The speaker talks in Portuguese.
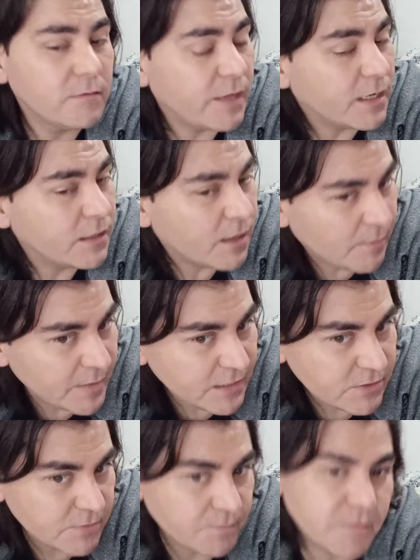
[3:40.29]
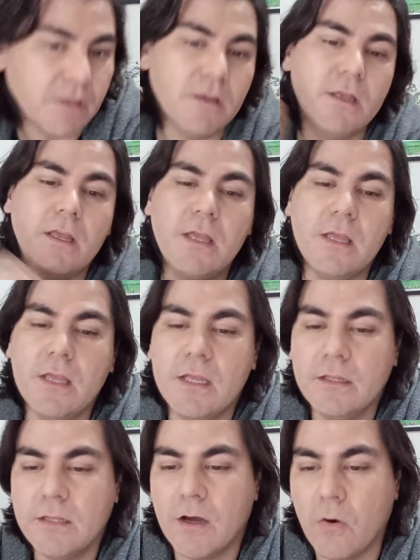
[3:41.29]
tecnicamente,
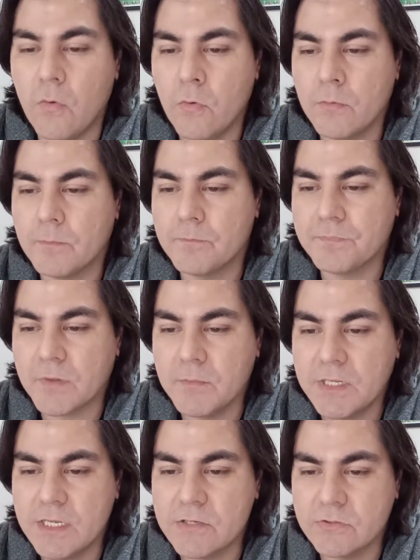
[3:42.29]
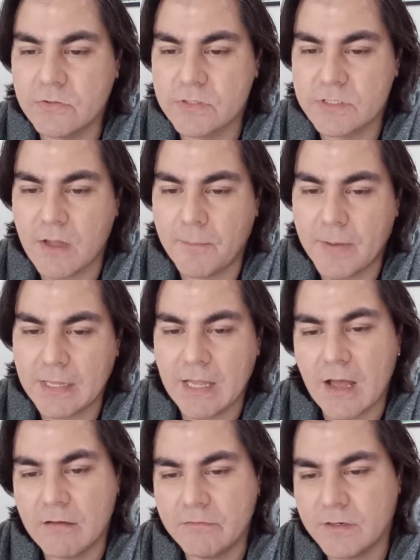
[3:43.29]
e então ministros da
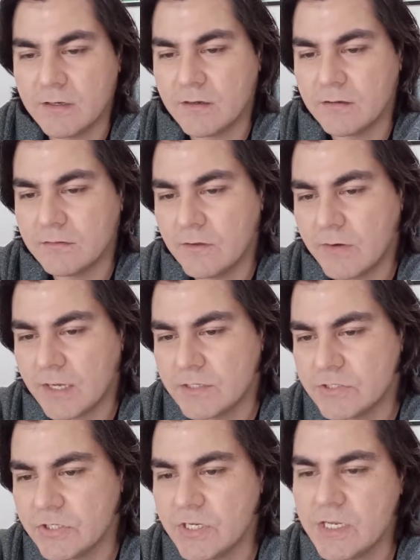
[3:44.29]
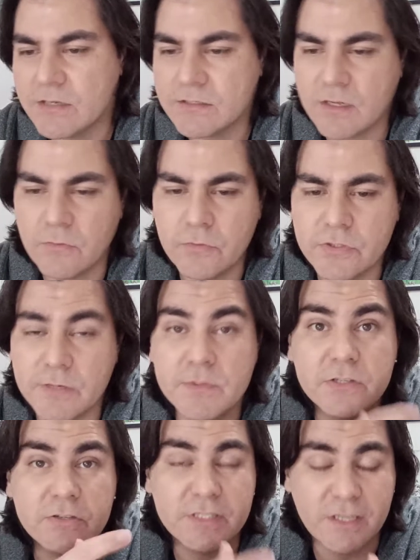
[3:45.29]
palavra, Eucaristia, Saúde,
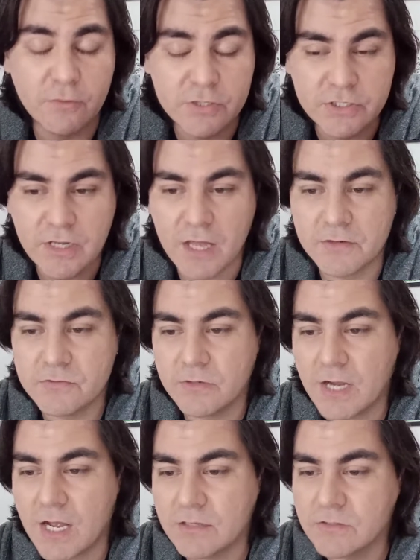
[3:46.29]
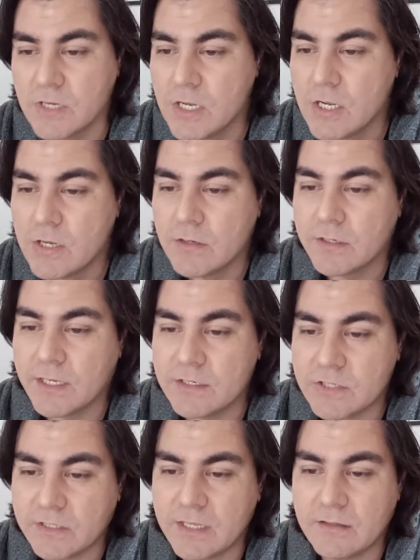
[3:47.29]
ministros extraordinários, no caso, que
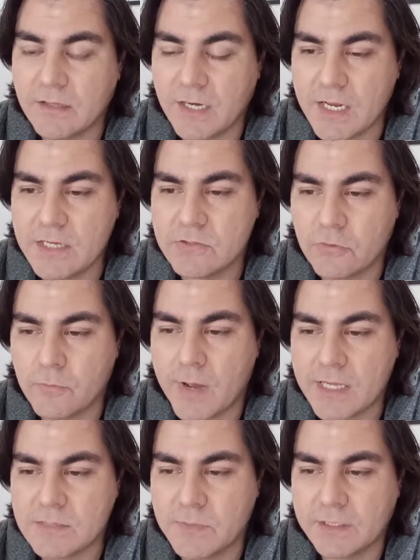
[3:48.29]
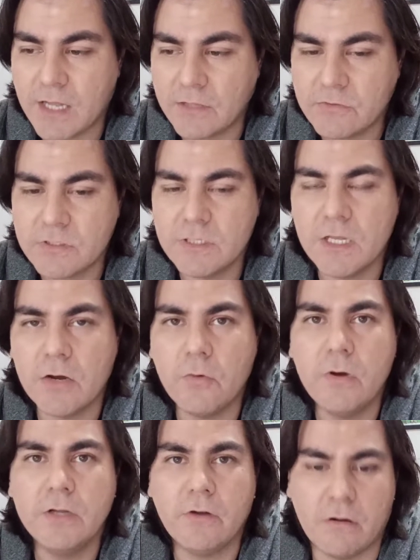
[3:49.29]
já tem três ou mais mandatos,
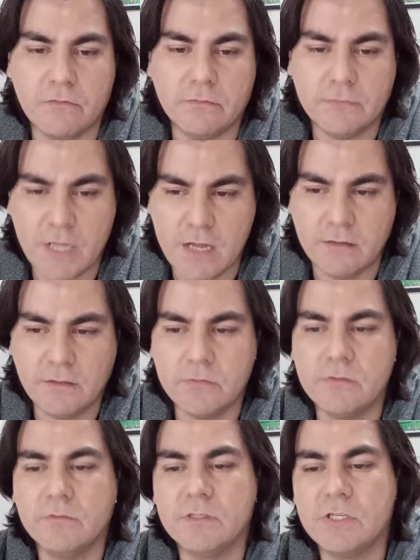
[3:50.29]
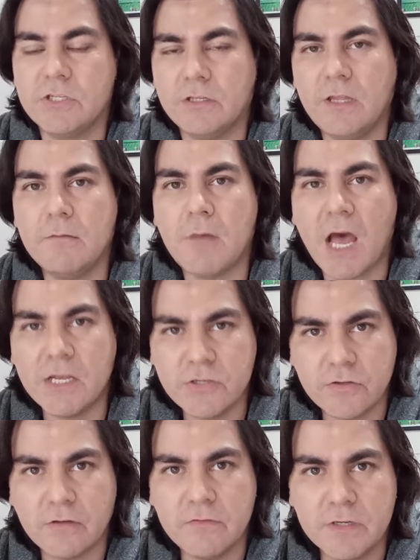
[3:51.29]
não renovam, tá? Então, se você já tem mais
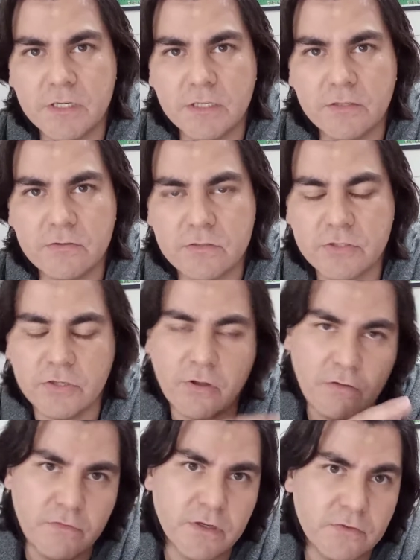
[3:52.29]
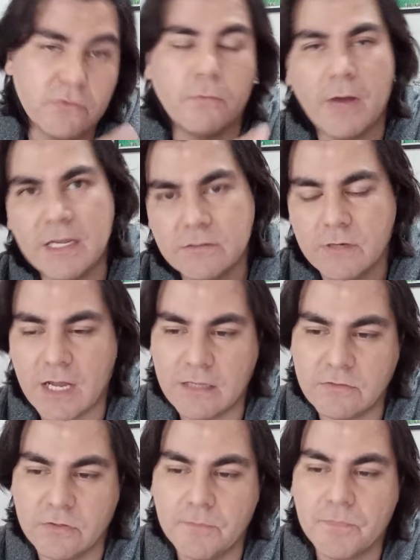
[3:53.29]
de nove anos, de nove anos ou mais, no
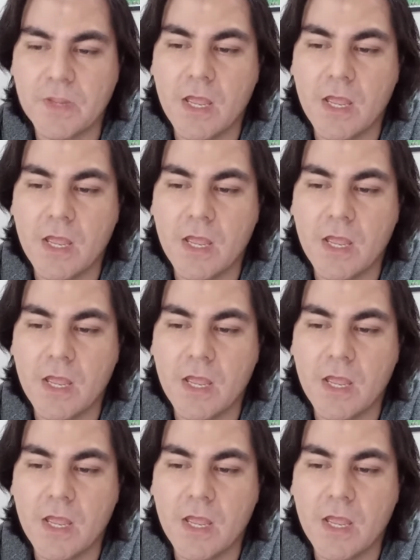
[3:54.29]
caso, né?